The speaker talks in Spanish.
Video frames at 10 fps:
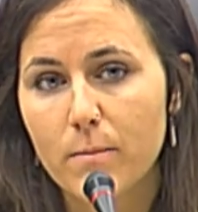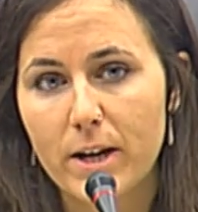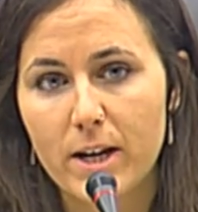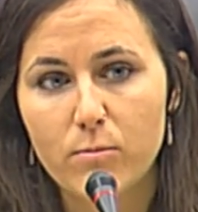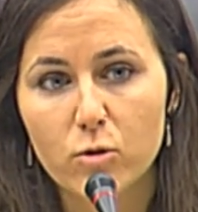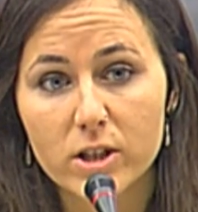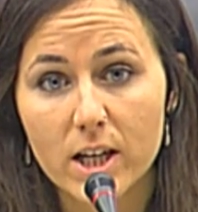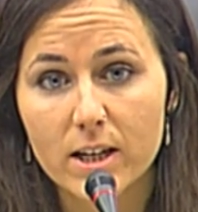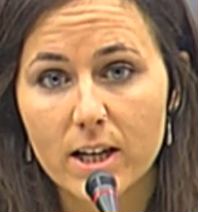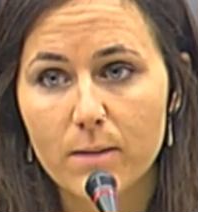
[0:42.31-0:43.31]
para
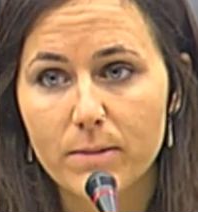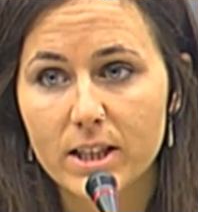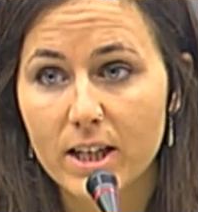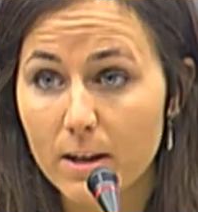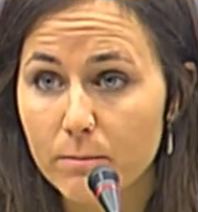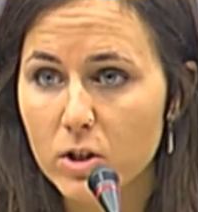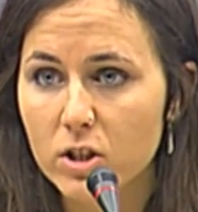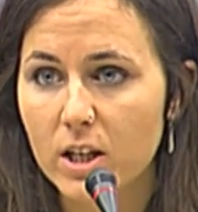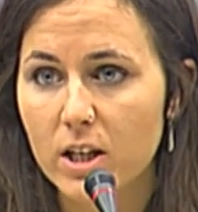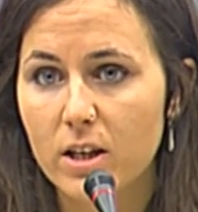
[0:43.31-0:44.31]
impulsar realmente
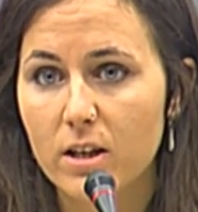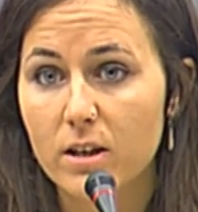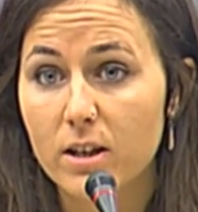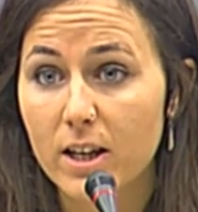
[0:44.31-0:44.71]
cambios que,